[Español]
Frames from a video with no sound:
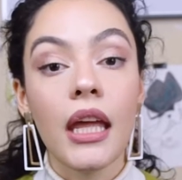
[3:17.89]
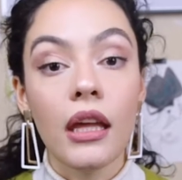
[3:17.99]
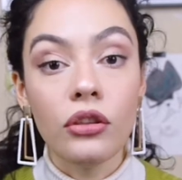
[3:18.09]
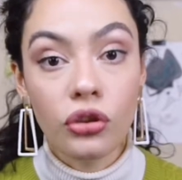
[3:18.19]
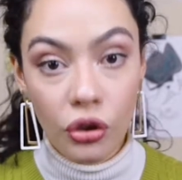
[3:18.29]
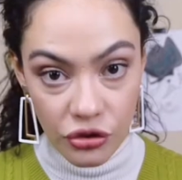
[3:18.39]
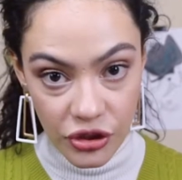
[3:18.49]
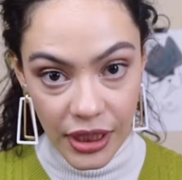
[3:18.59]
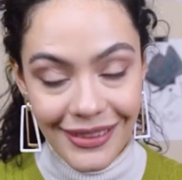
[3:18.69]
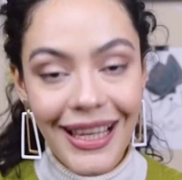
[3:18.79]

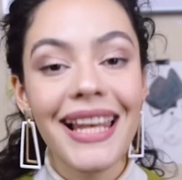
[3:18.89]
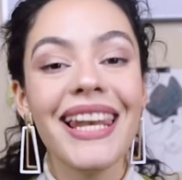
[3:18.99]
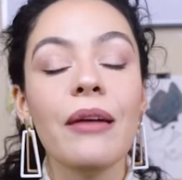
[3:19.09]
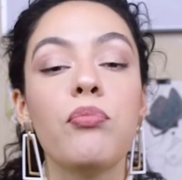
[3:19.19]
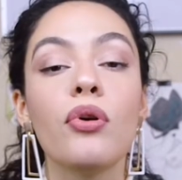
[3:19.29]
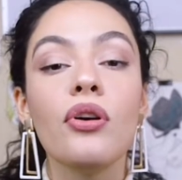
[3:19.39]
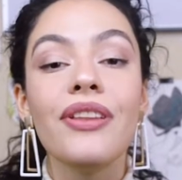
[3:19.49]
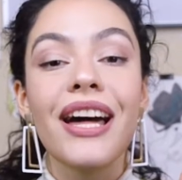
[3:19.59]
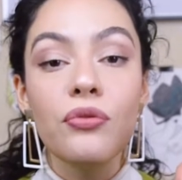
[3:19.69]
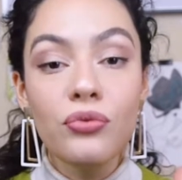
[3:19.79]
entonces le puedo
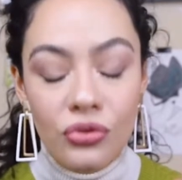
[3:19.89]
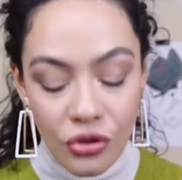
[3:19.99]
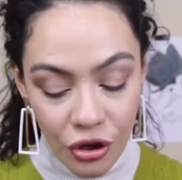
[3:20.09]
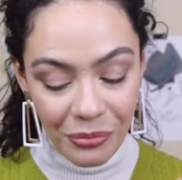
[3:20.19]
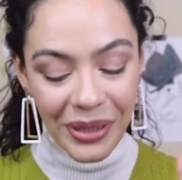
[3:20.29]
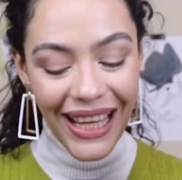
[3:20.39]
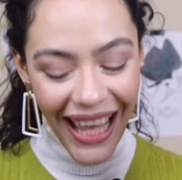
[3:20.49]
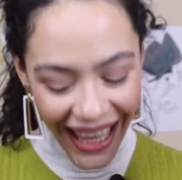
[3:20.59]
dar un nombre